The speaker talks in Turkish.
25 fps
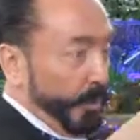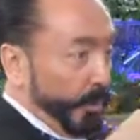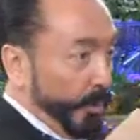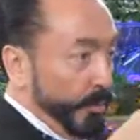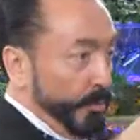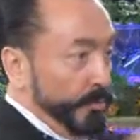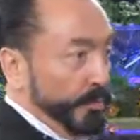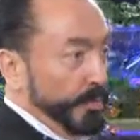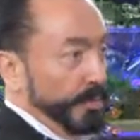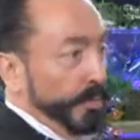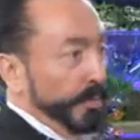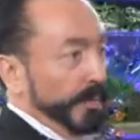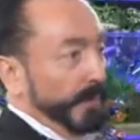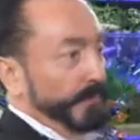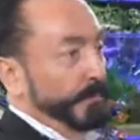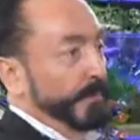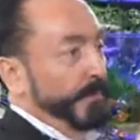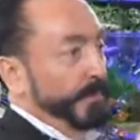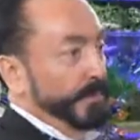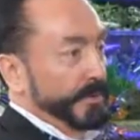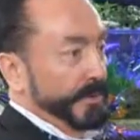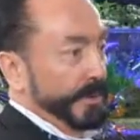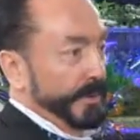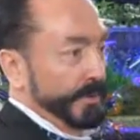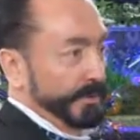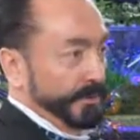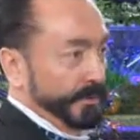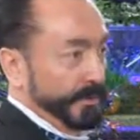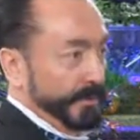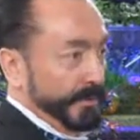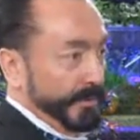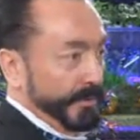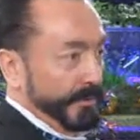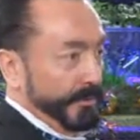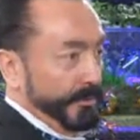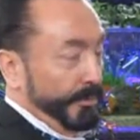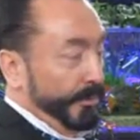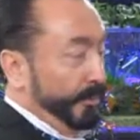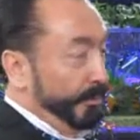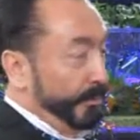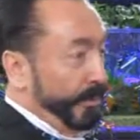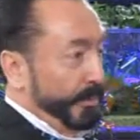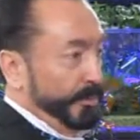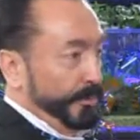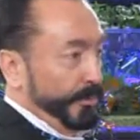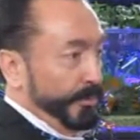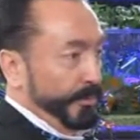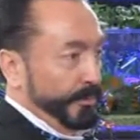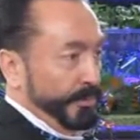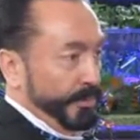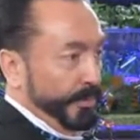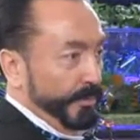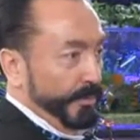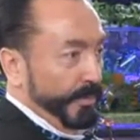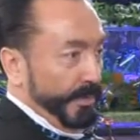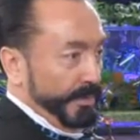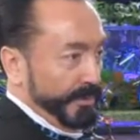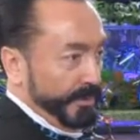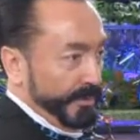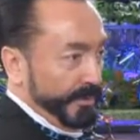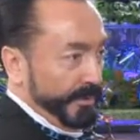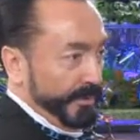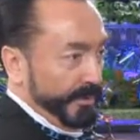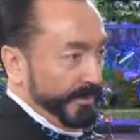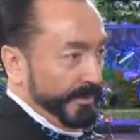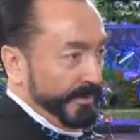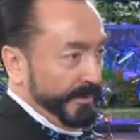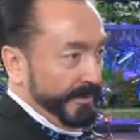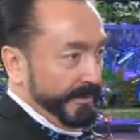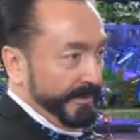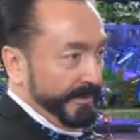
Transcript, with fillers: öncülük etmemizden sonra. Onlar coştu maşallah.